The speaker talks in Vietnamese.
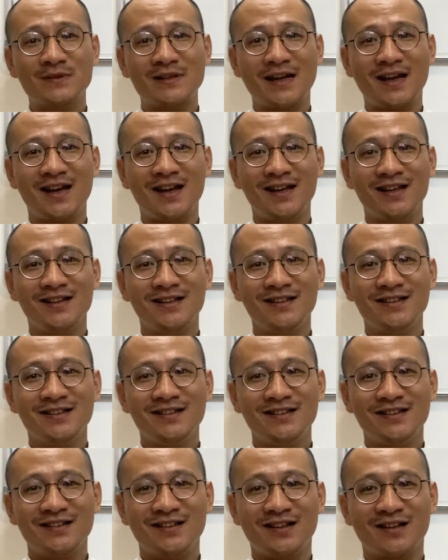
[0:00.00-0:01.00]
sẽ
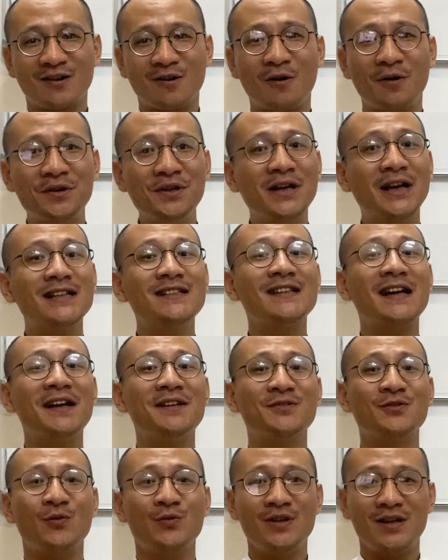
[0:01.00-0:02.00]
có những cái sai
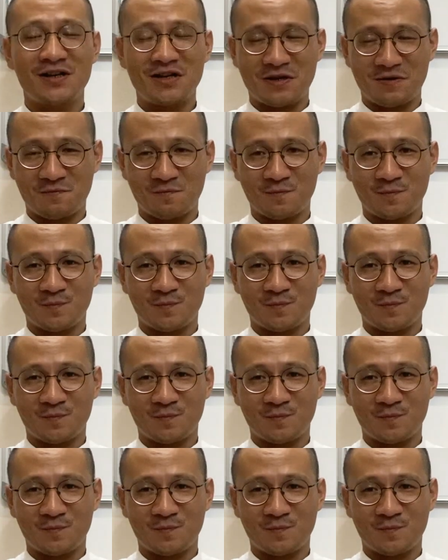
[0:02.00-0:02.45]
số nhất định.